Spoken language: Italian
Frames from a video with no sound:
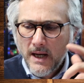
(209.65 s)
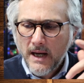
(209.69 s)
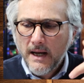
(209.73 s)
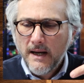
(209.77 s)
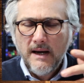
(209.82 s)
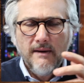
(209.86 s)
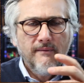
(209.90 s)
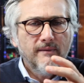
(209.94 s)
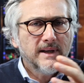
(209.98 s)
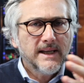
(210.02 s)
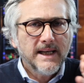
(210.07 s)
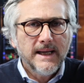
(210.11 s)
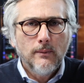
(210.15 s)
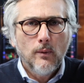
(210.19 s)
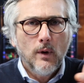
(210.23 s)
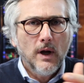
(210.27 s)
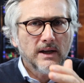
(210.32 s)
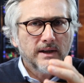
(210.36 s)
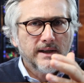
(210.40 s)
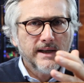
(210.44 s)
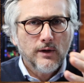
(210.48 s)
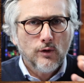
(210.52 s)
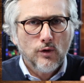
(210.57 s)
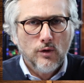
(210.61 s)
E vedremo
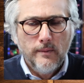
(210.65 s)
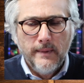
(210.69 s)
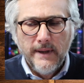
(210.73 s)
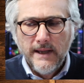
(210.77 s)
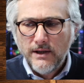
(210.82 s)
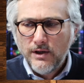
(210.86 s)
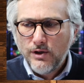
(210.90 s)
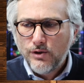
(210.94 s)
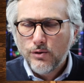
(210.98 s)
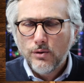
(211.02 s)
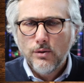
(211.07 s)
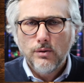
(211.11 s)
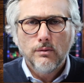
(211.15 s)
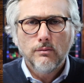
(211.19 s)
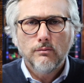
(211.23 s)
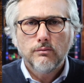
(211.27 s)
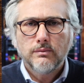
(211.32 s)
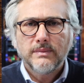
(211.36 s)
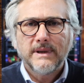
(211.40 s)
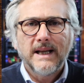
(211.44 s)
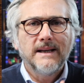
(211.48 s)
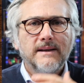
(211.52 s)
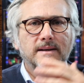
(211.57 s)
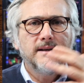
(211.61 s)
altri argomenti, ci sono
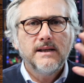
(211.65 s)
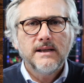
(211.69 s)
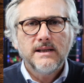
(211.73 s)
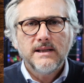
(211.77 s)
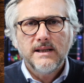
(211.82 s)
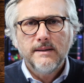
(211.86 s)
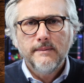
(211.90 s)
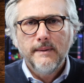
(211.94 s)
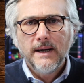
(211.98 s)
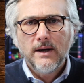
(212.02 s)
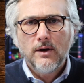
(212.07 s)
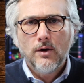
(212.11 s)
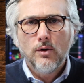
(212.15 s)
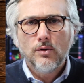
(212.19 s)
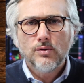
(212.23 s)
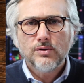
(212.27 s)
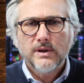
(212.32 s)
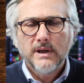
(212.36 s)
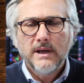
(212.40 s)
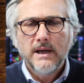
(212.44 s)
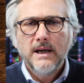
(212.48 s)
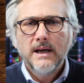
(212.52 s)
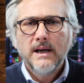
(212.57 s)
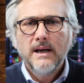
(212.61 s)
tantissime
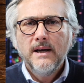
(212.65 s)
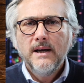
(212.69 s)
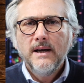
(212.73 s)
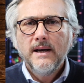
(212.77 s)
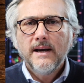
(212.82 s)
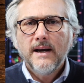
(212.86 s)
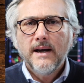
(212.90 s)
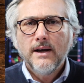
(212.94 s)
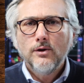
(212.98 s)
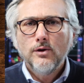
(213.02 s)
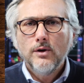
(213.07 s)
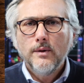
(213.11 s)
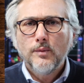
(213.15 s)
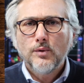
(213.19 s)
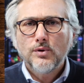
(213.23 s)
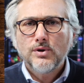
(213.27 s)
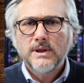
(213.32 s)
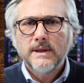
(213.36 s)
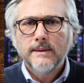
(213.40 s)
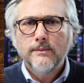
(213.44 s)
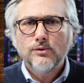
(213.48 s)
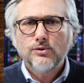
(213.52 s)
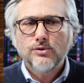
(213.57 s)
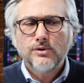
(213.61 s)
cose che noi
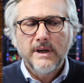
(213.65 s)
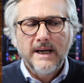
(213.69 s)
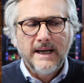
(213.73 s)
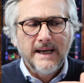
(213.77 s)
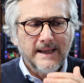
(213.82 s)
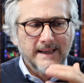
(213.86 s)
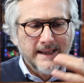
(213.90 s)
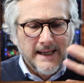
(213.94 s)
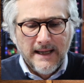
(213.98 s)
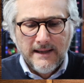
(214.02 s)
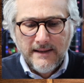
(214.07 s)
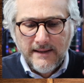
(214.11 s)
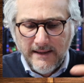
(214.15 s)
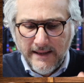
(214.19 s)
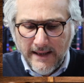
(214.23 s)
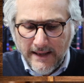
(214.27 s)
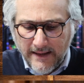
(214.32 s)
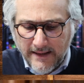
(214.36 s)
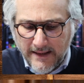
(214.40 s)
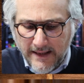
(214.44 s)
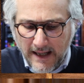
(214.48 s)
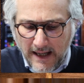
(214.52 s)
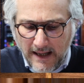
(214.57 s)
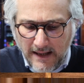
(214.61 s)
possiamo studiare, tanti
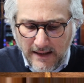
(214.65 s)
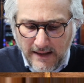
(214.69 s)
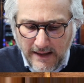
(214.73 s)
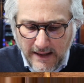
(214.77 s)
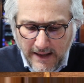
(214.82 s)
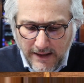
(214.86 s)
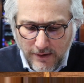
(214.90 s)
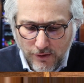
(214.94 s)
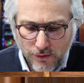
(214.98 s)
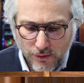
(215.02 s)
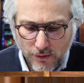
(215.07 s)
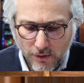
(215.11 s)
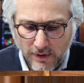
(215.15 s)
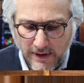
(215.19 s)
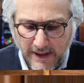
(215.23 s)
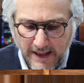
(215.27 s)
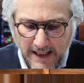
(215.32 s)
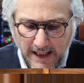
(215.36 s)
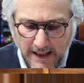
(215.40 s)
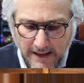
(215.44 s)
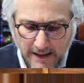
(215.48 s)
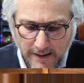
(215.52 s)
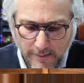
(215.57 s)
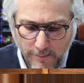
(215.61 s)
dettagli che sono di
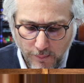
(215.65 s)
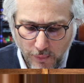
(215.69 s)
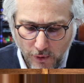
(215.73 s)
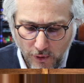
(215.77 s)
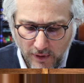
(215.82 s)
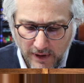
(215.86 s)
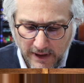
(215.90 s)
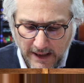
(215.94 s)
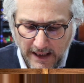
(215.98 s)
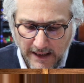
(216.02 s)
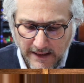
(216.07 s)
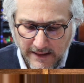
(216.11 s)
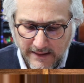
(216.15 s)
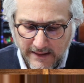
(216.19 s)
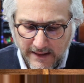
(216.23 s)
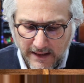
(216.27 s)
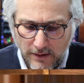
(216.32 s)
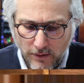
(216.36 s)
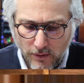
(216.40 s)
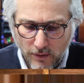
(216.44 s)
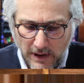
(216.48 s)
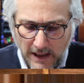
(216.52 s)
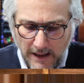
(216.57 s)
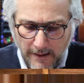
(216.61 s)
grande importanza.
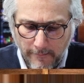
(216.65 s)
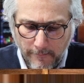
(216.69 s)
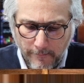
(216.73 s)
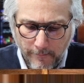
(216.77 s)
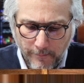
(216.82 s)
Allora,